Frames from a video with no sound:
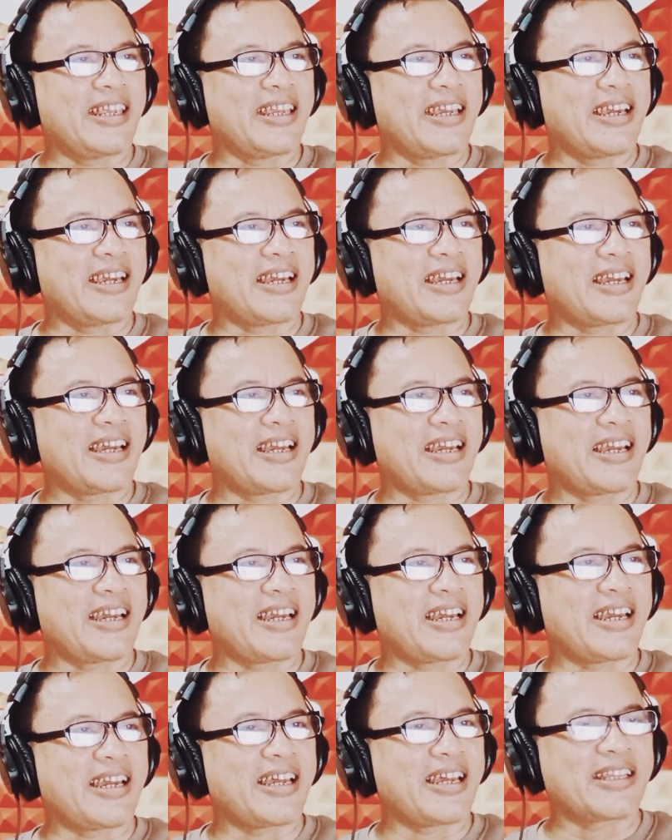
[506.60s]
Iya,
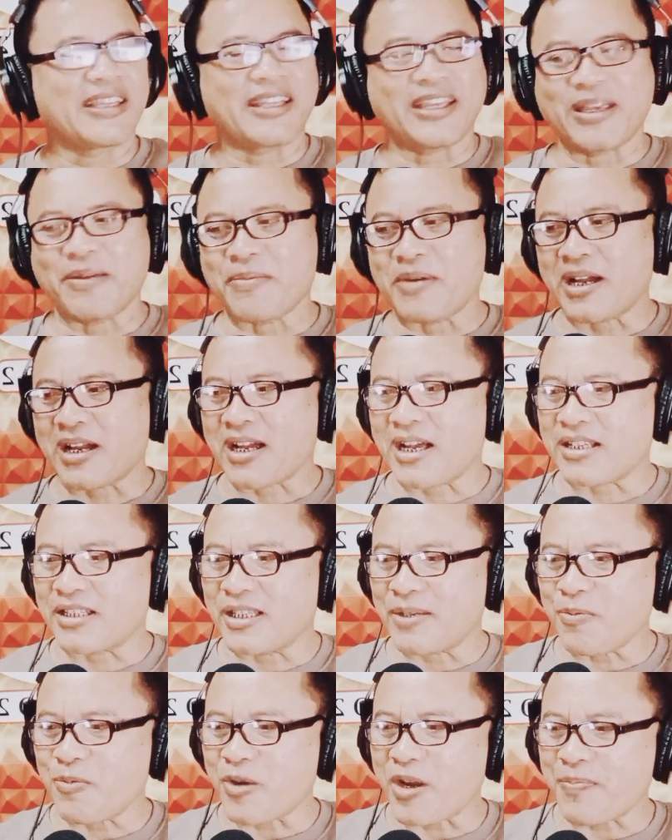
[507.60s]
terima
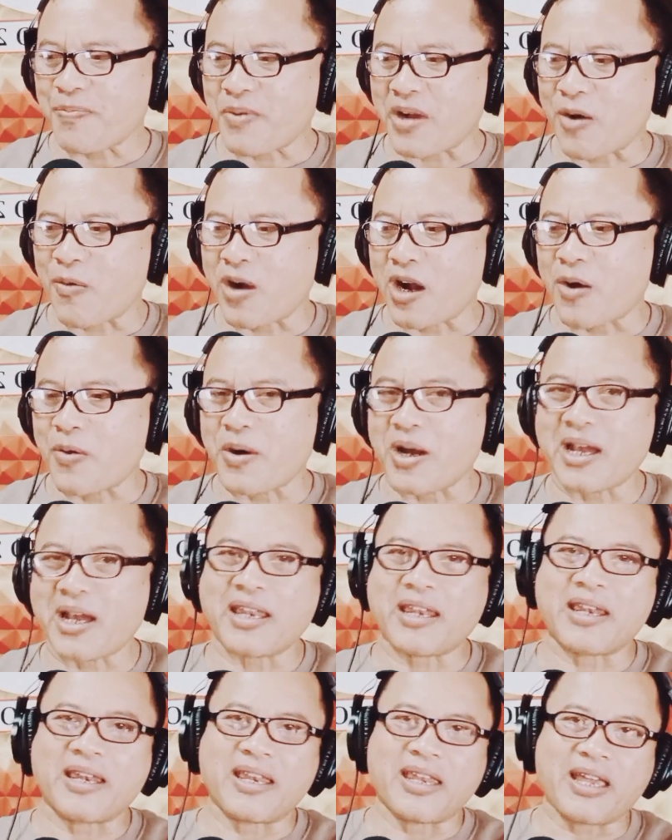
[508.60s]
kasih buat Pak
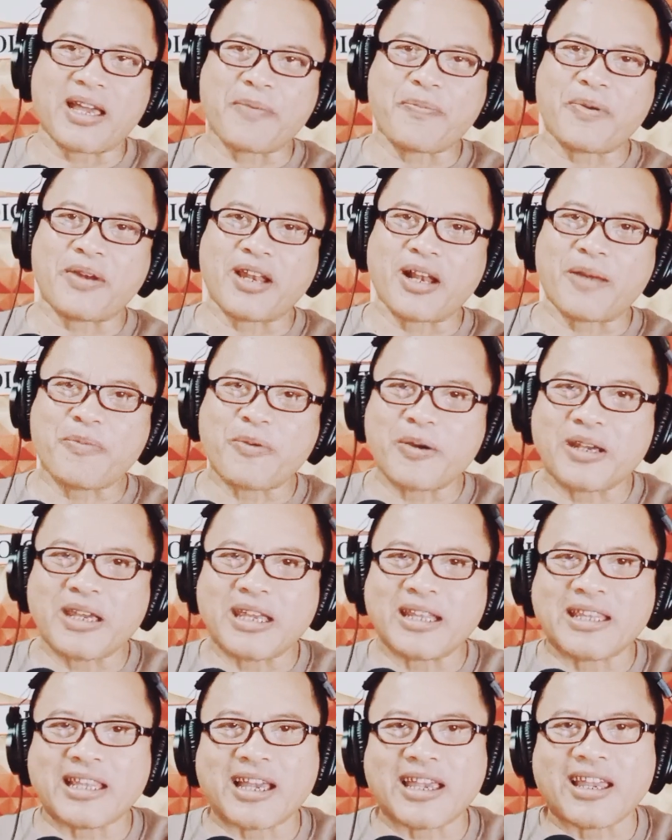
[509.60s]
Wawan ya penelpon
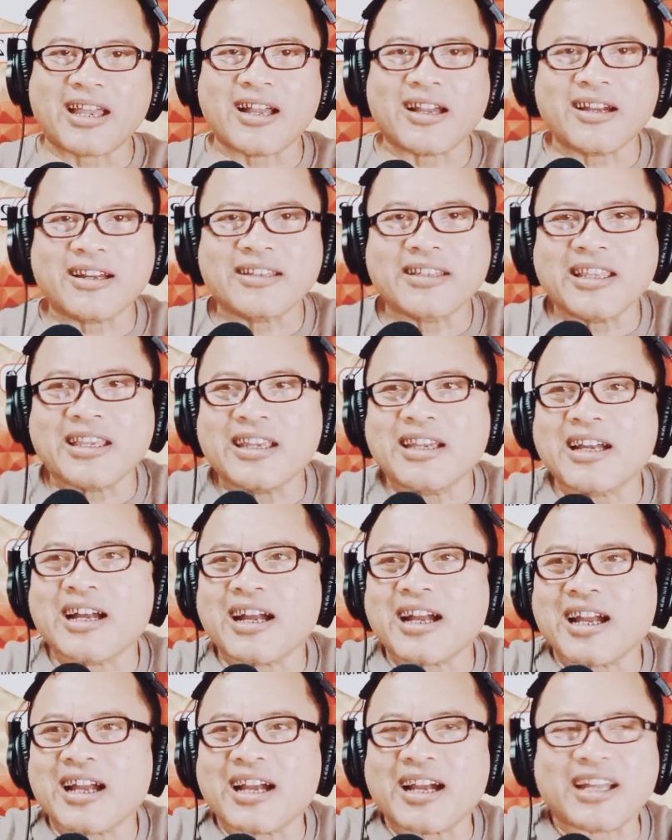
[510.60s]
kita yang
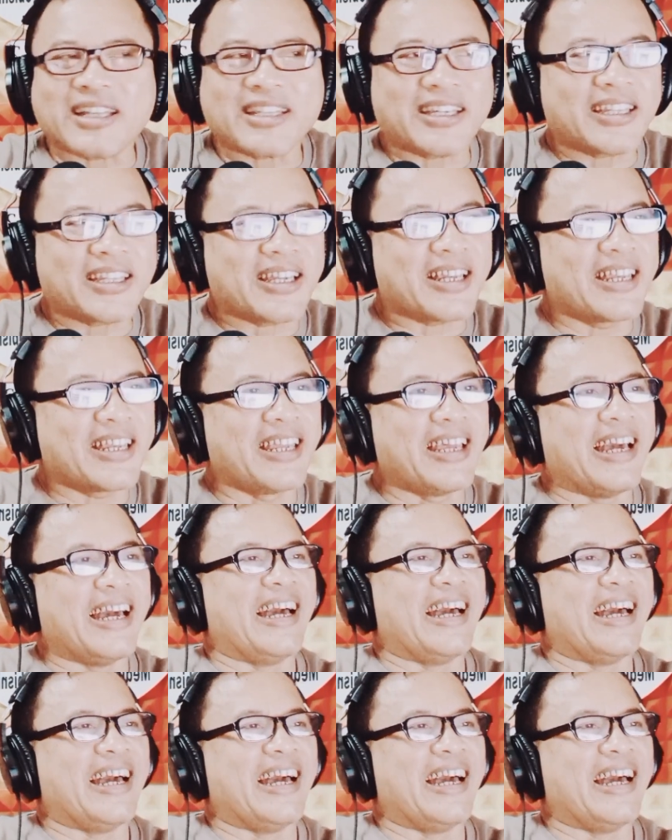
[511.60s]
ketiga katanya nih.